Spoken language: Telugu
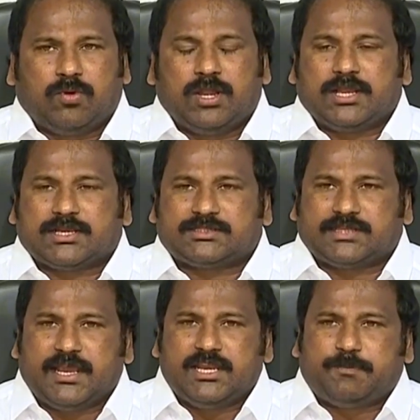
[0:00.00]
వాళ్ళ యొక్క
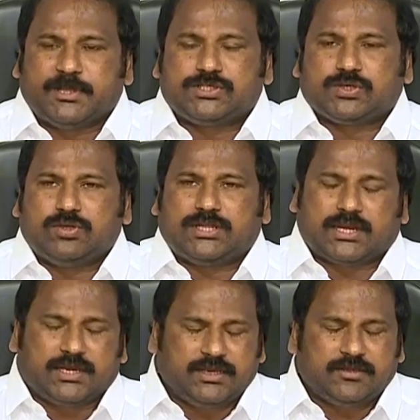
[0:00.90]
స్థాయిని
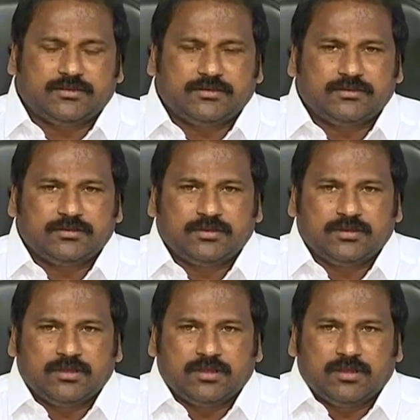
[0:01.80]
పెంచుకుంటారని
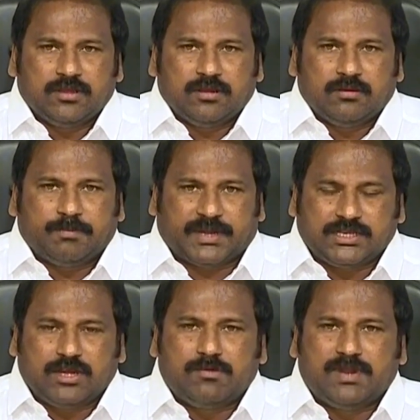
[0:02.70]

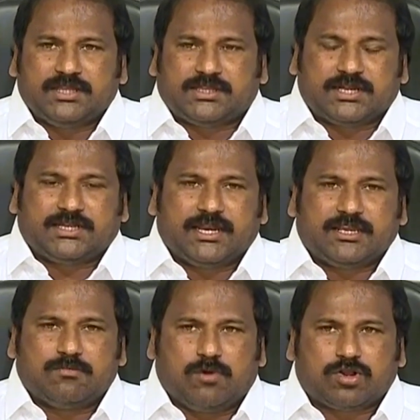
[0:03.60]
ప్రజల్లో మళ్ళీ
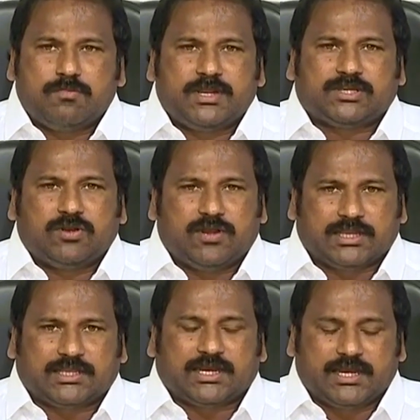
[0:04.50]
తిరగడానికి ముఖం పెట్టుకుని
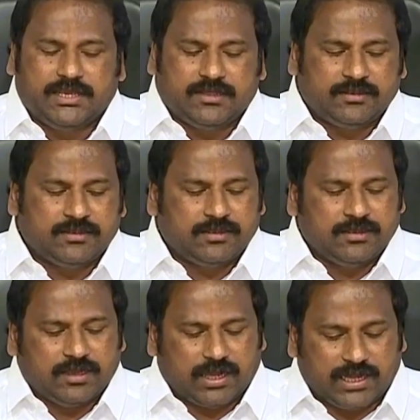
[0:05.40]
వెళతారని
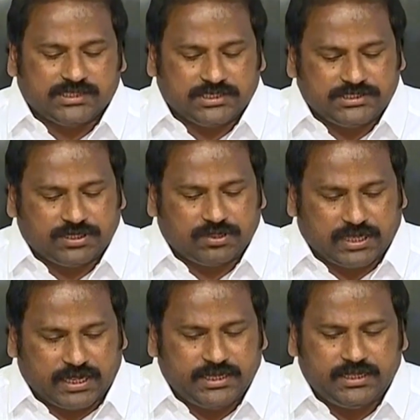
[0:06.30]
ఆశించాం
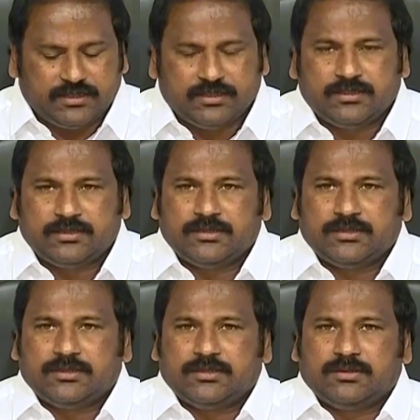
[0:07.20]
కానీ
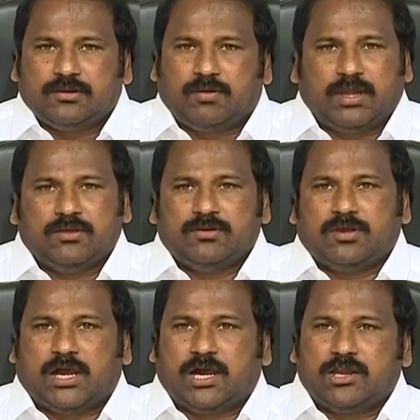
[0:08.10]
వాళ్ళు
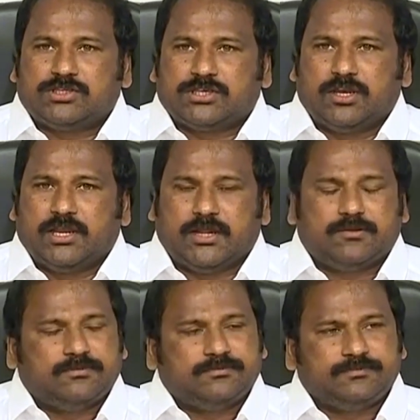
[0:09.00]
ఆ ఆలోచనలో
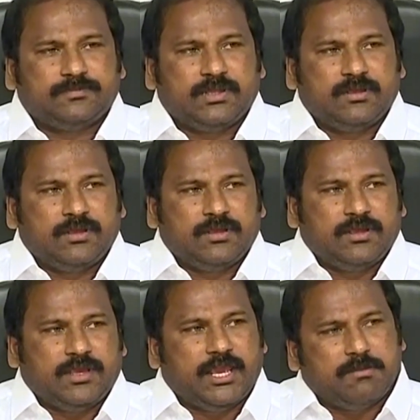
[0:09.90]
లేరు
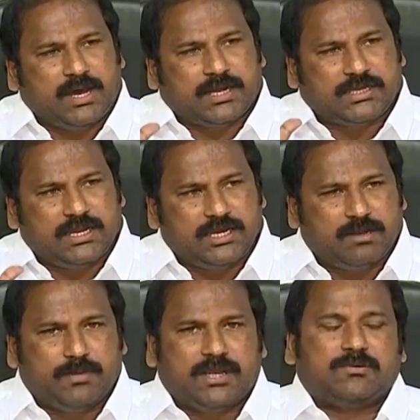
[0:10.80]
ఏ మార్గాన్ని
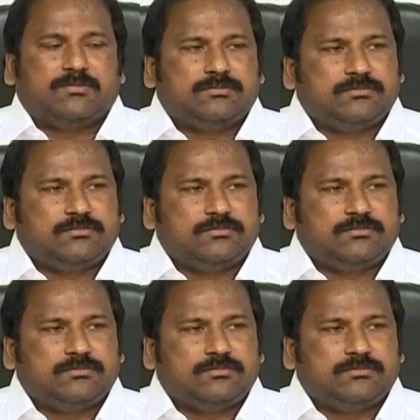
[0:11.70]
నమ్మారో